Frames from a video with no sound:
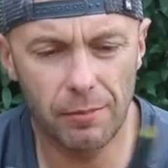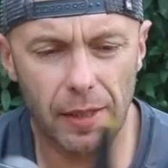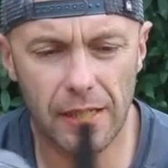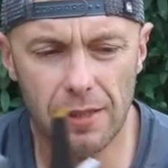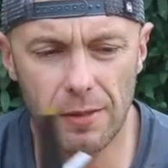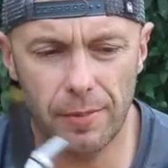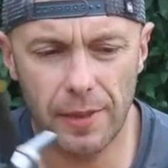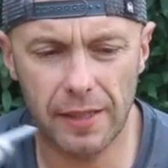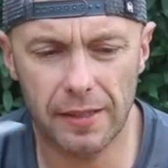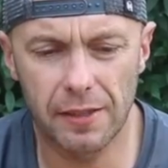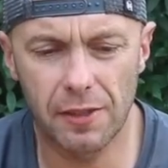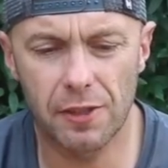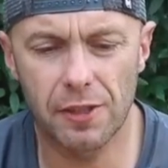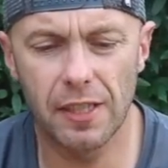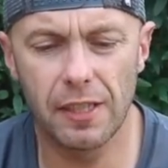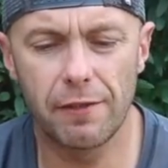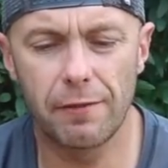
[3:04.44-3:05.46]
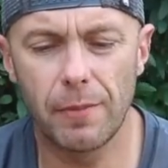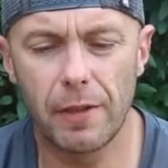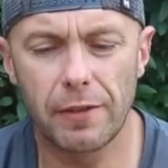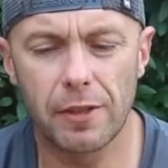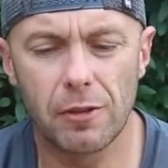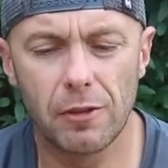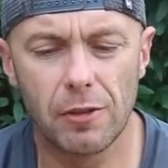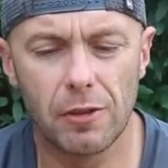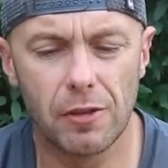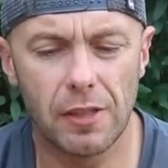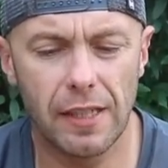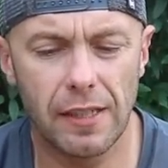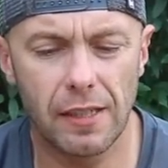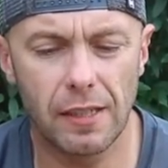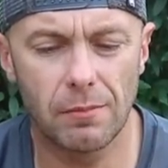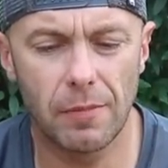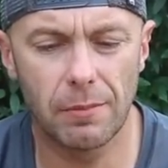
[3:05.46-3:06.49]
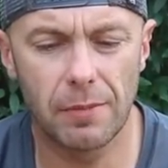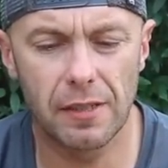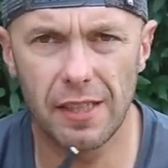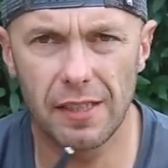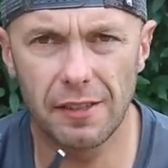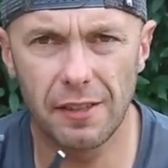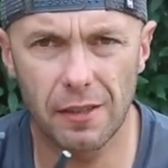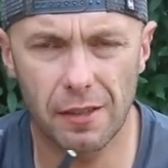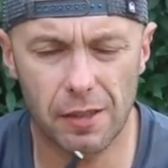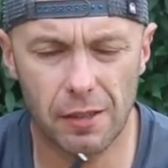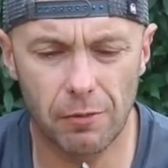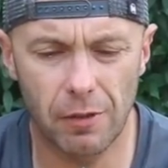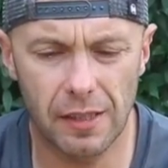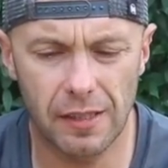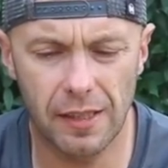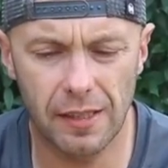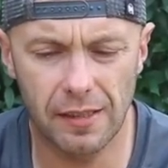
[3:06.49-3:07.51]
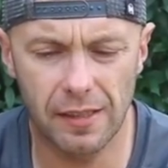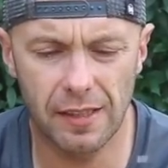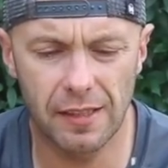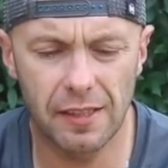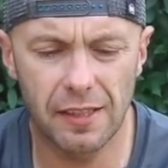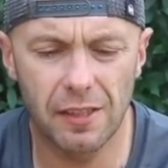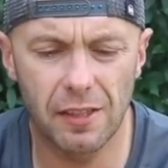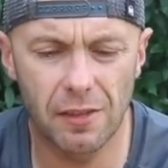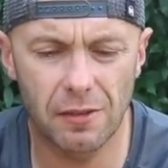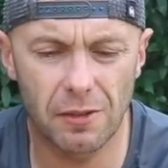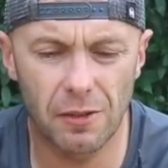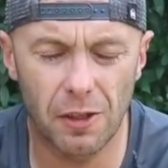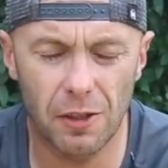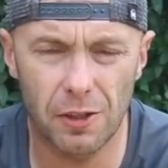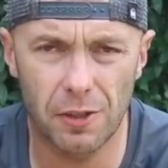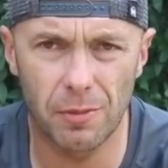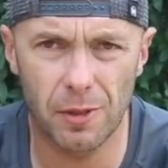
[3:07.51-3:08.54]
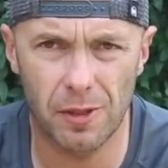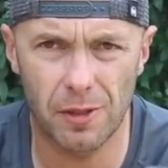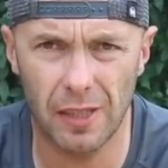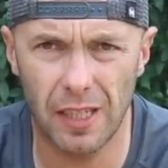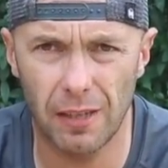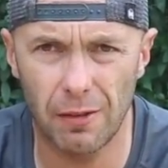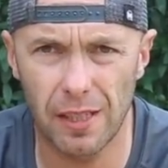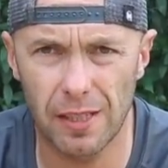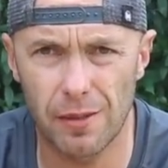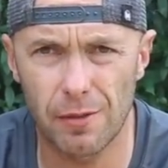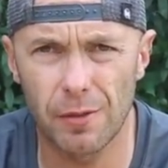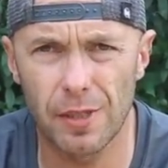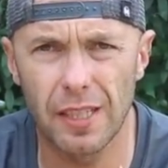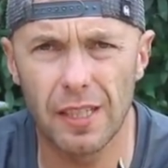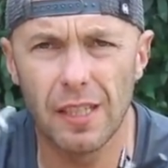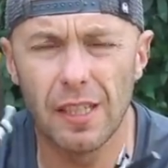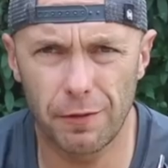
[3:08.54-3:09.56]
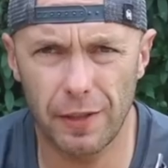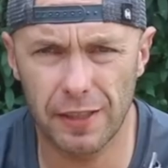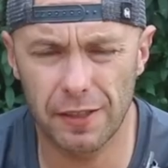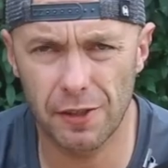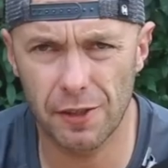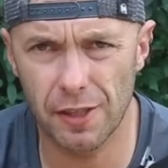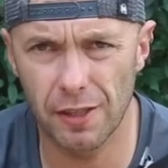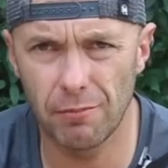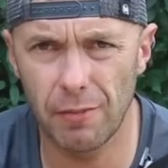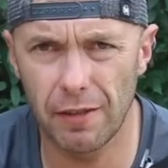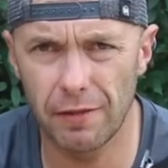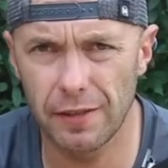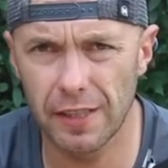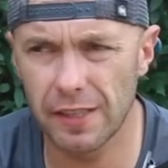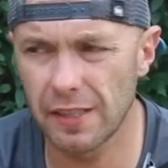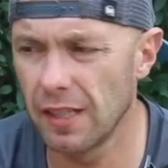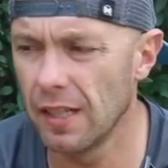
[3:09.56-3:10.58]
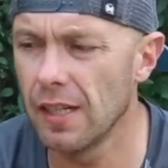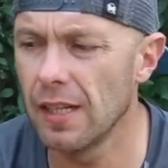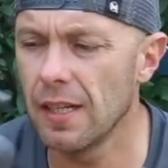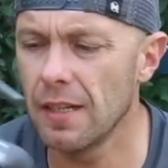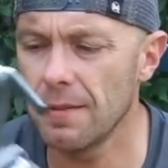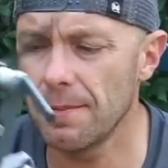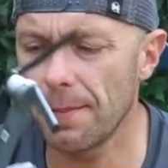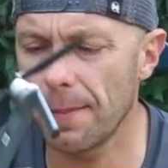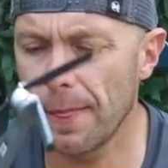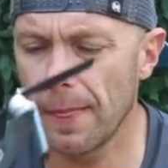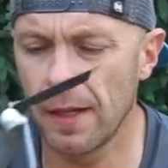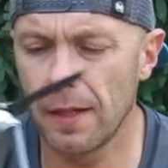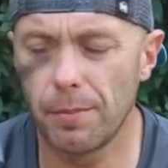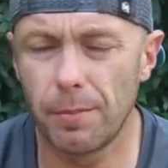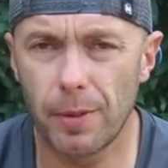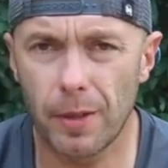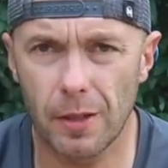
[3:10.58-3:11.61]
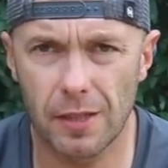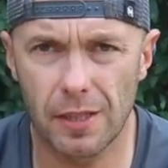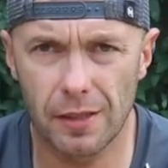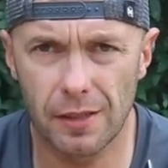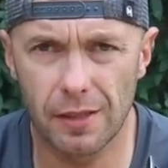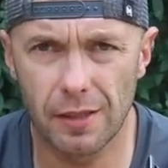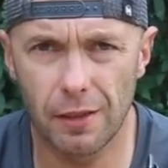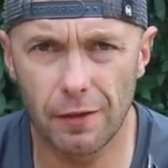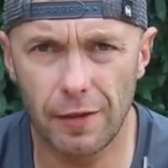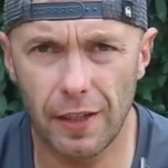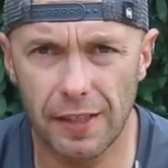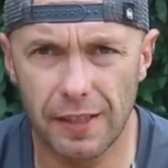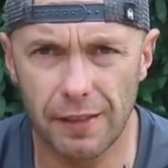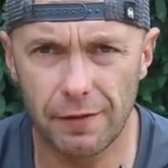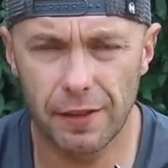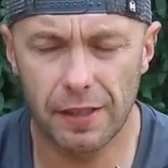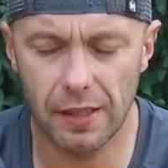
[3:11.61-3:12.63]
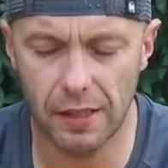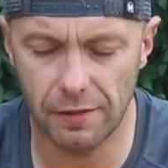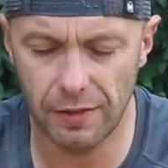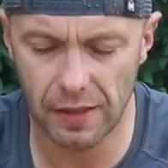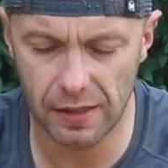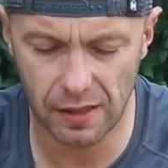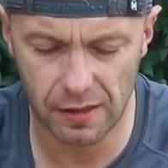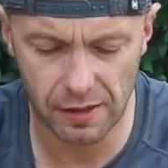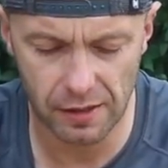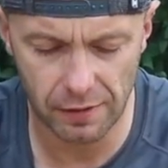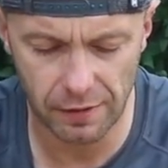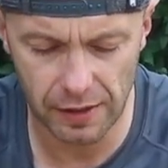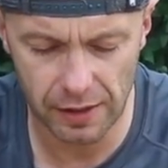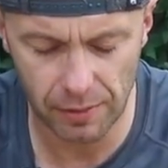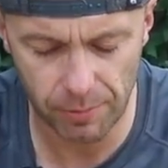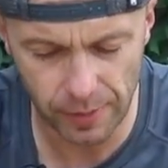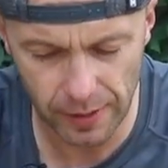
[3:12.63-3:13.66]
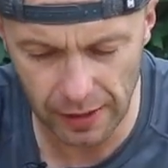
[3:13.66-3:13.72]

bardzo praktyczne. W Mavicu R mamy nierozkładane i on dość mocno hałasuje. Faktycznie Mavic Mm, Pro zdecydowanie wygrywa, zdecydowanie